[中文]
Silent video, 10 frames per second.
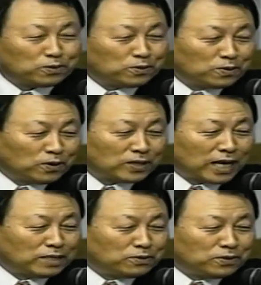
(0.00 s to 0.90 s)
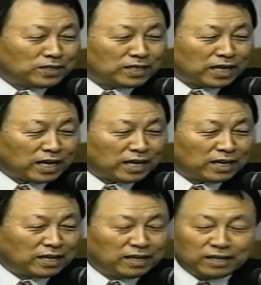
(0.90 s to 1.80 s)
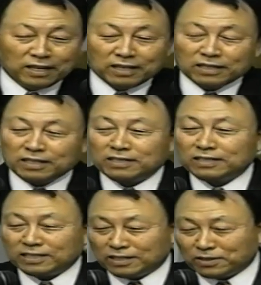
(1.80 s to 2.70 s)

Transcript: 而每当这时候，上帝给我的声音是：